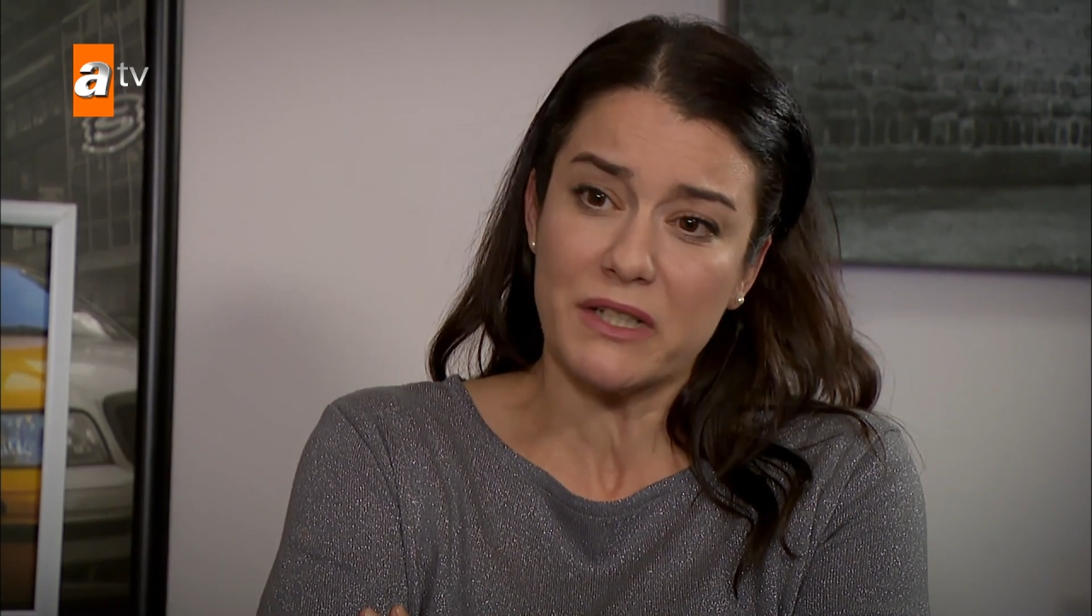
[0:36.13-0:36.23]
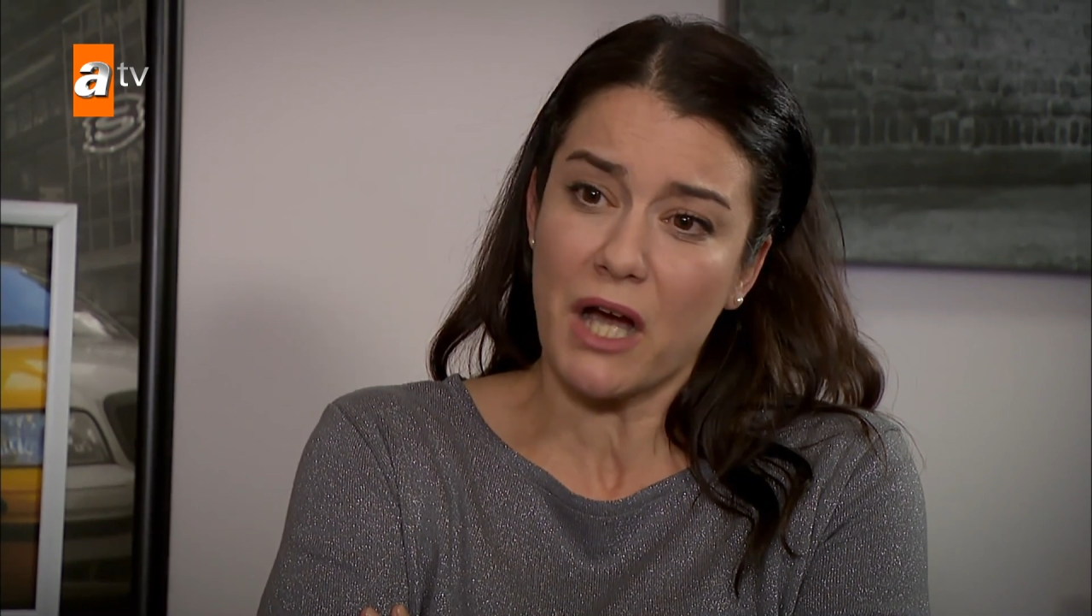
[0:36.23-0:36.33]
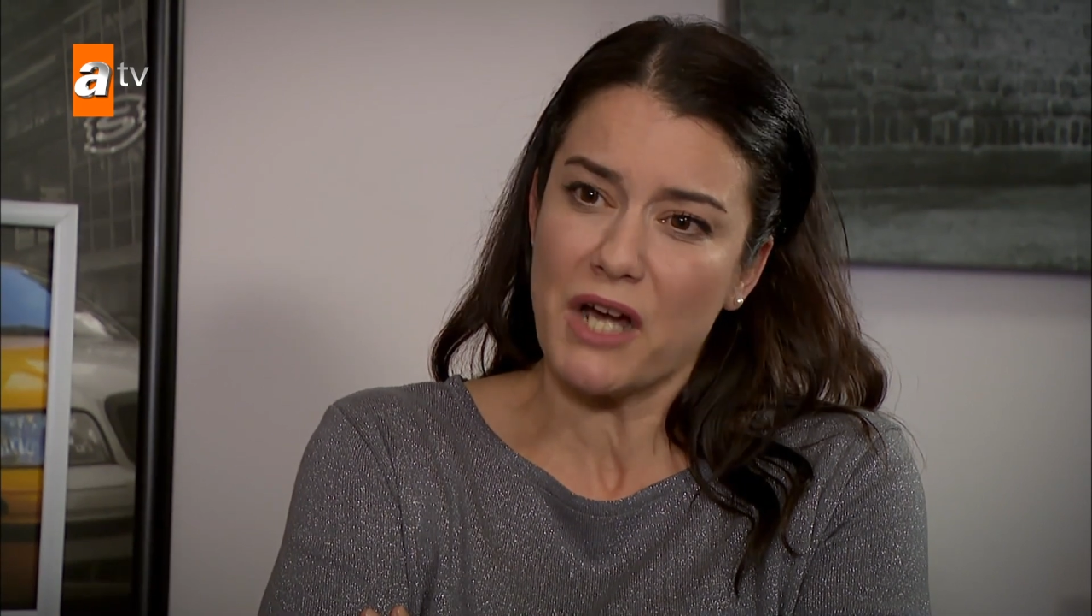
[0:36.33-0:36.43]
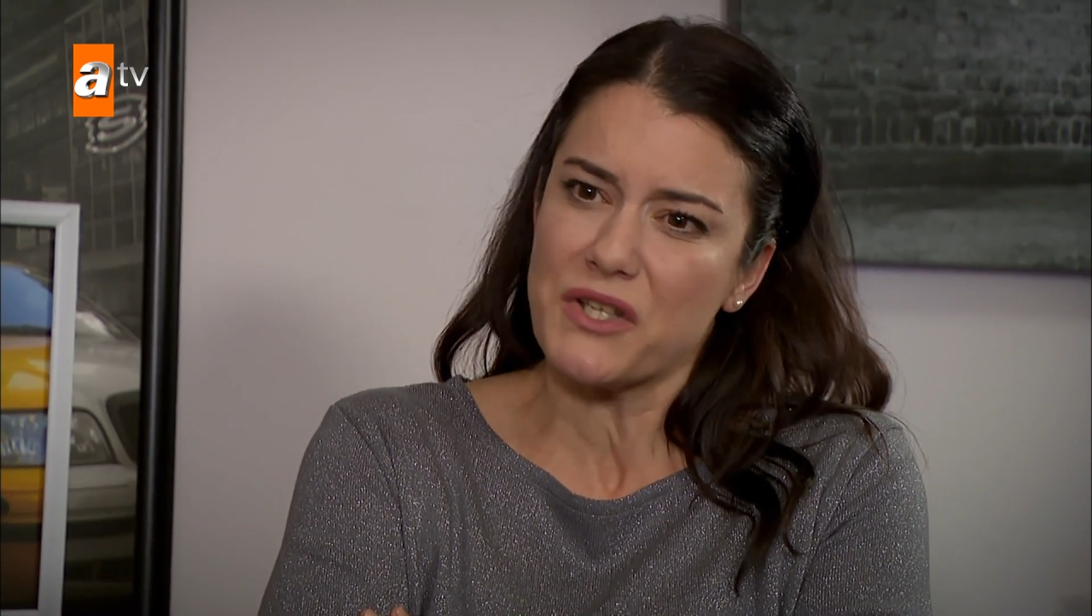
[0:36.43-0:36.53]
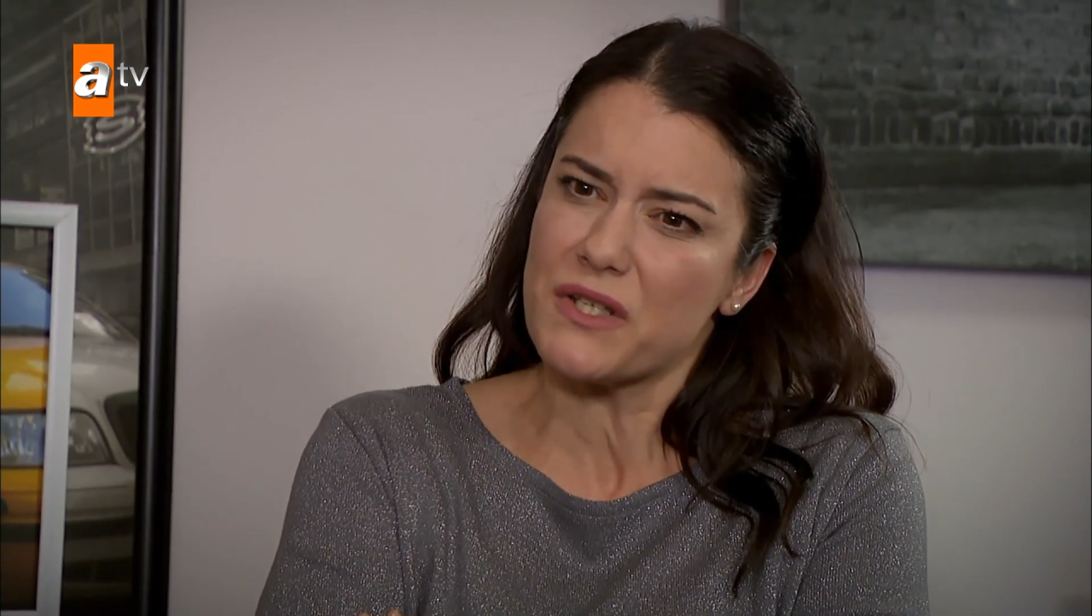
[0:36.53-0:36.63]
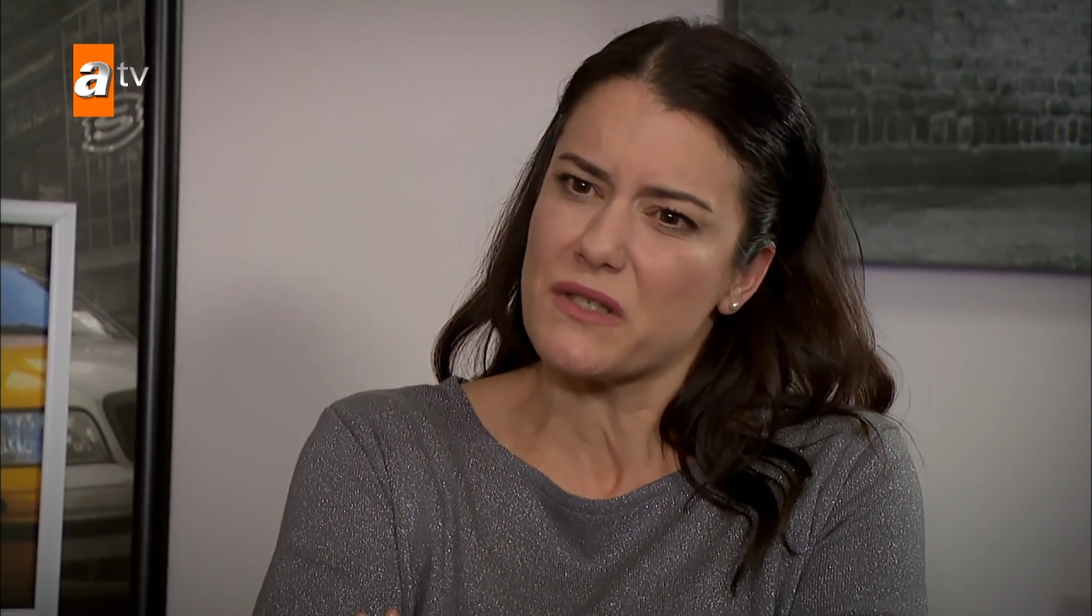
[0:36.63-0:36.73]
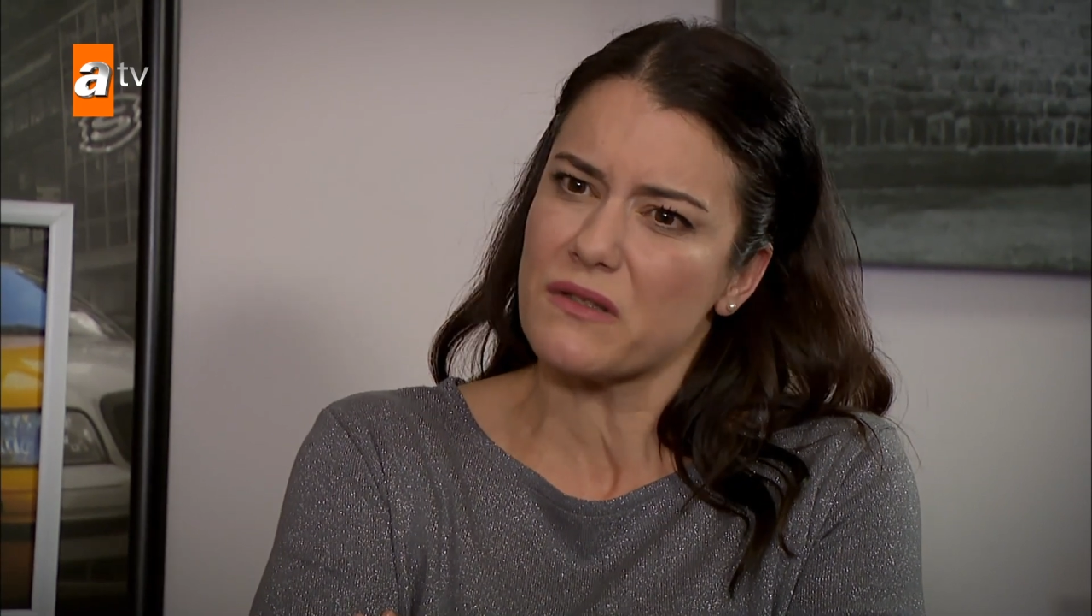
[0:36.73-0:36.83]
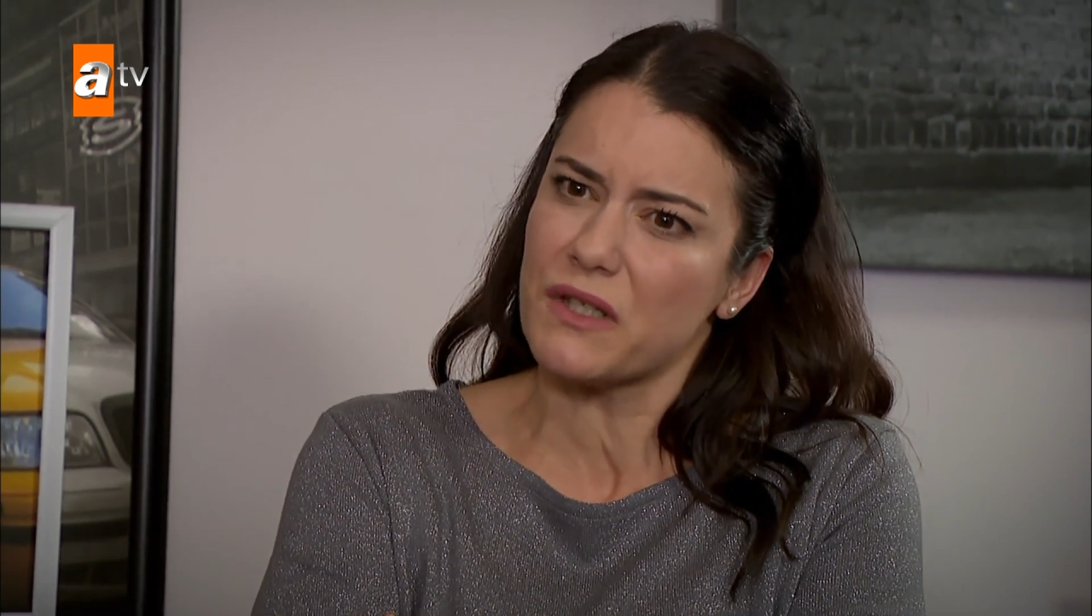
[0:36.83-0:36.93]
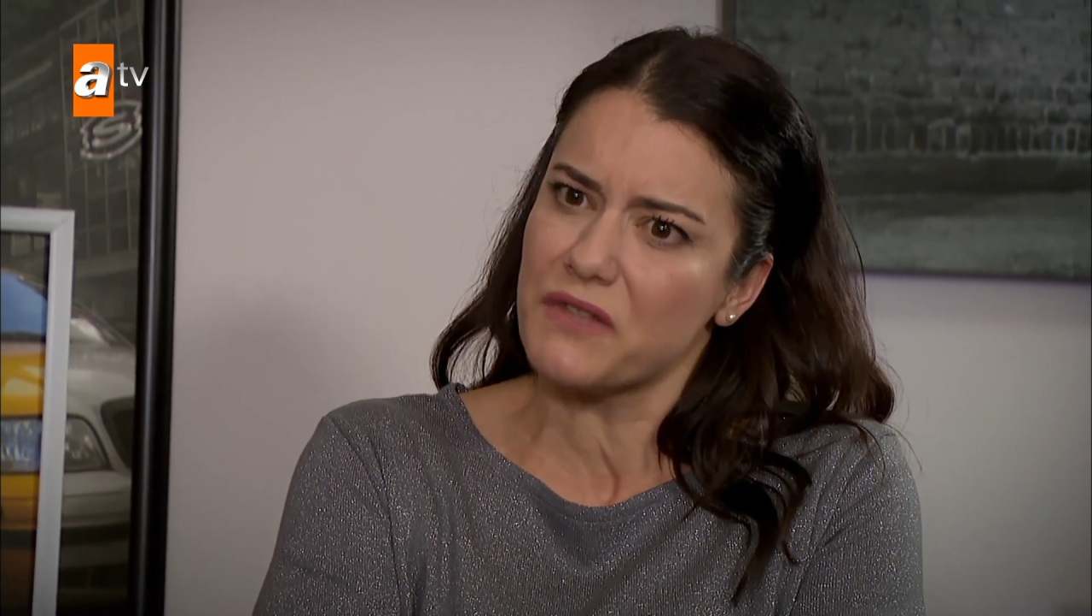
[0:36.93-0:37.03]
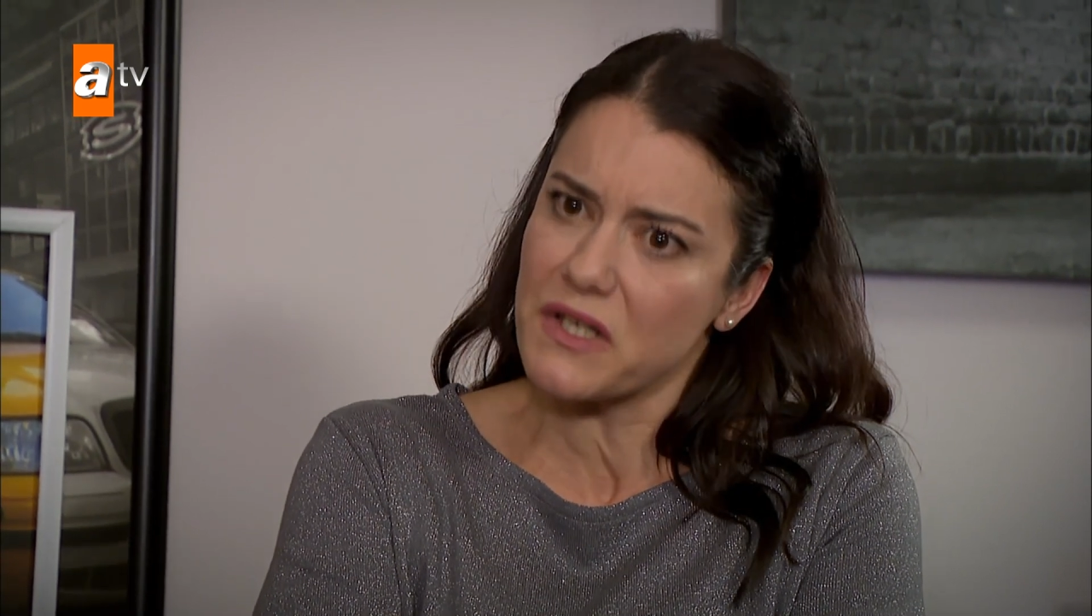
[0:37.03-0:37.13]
karşısına